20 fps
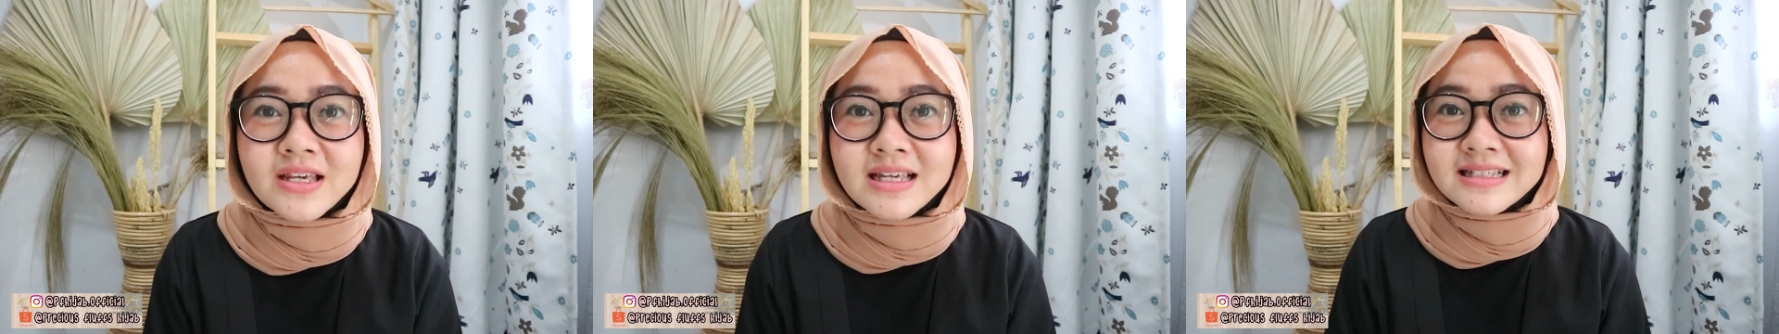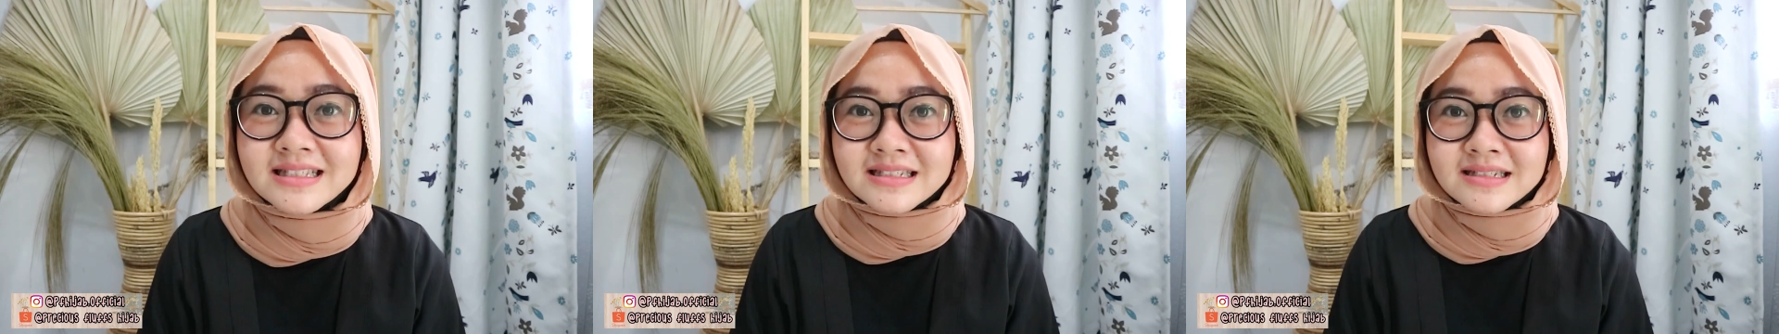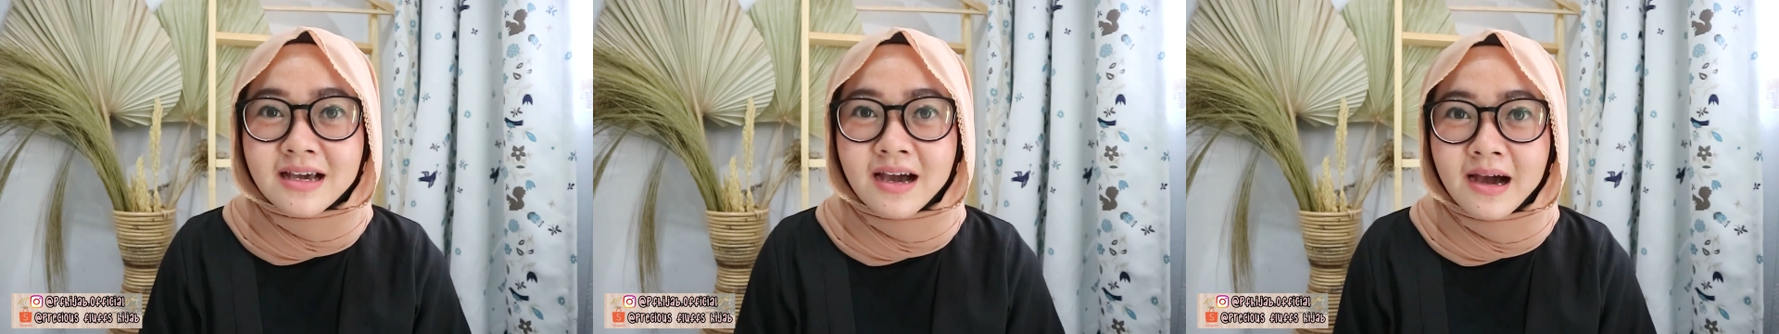
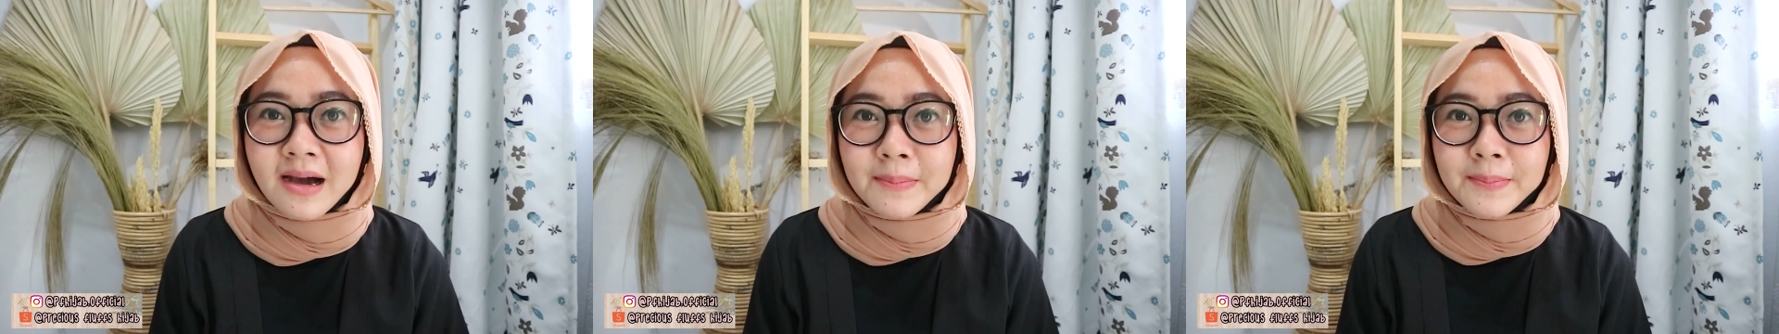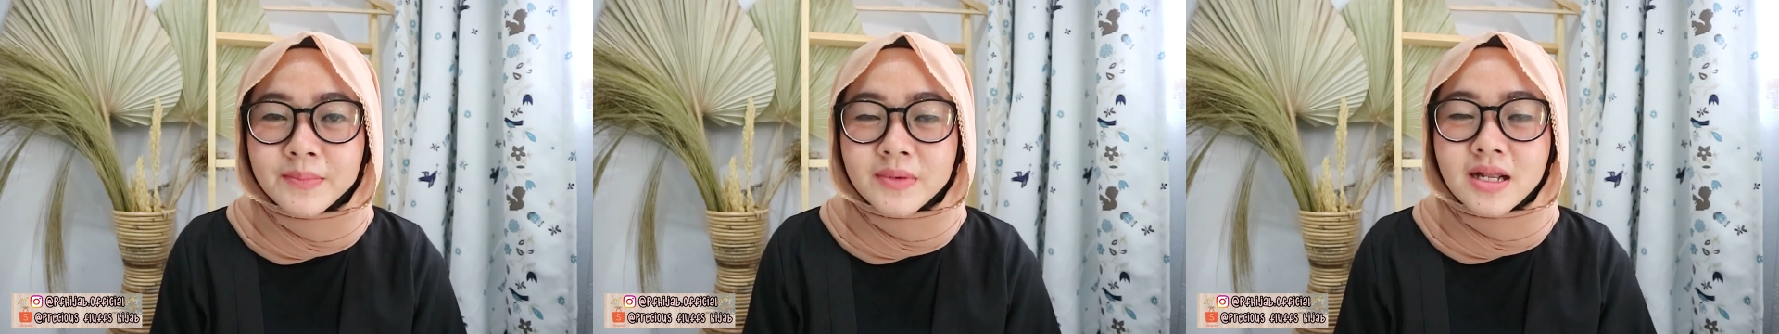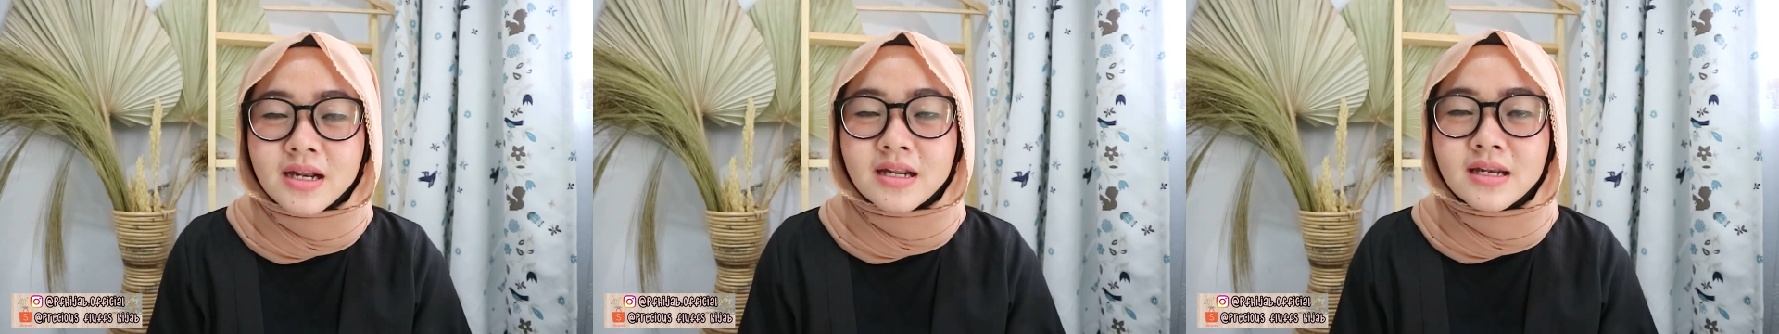
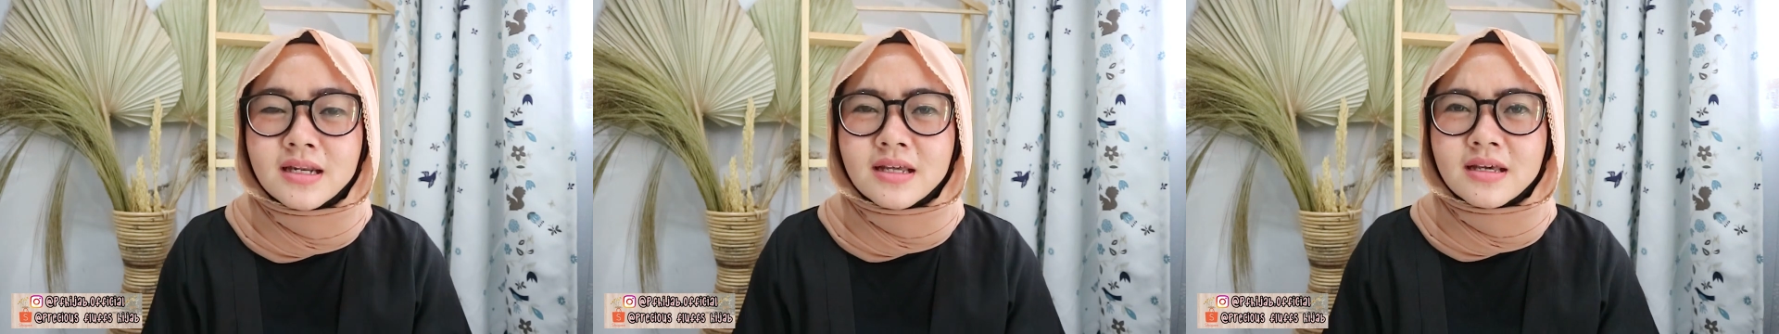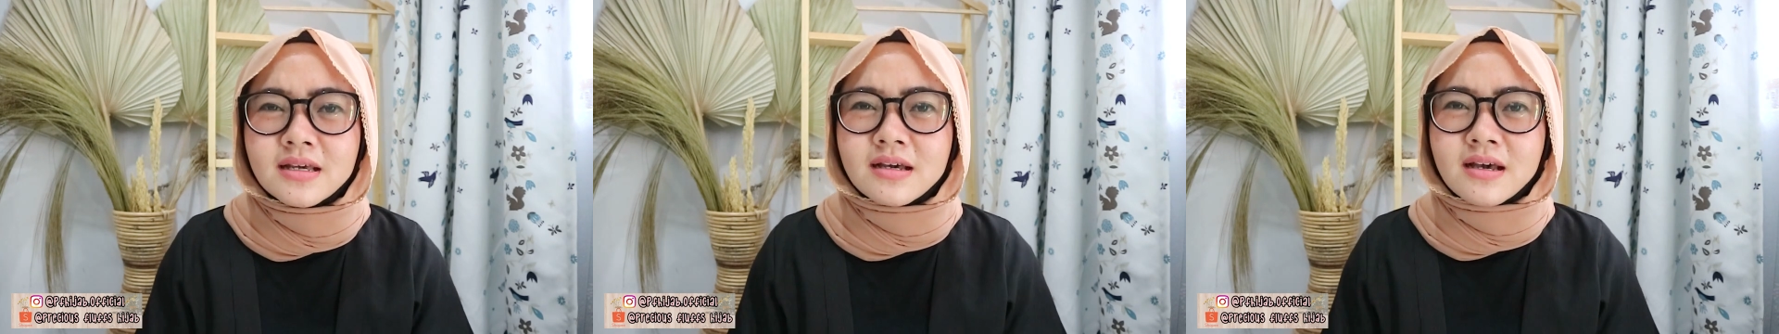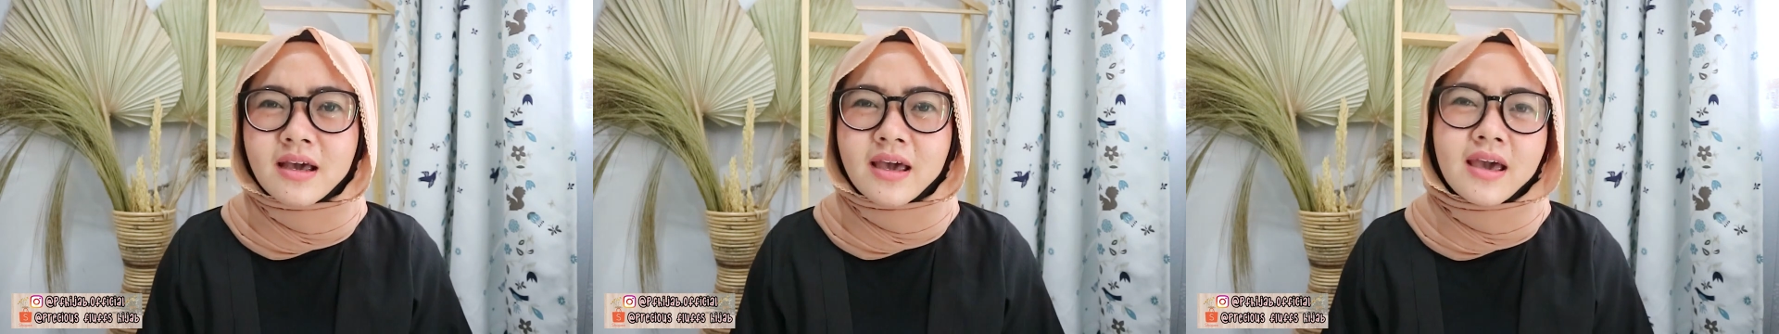Hijab dan ini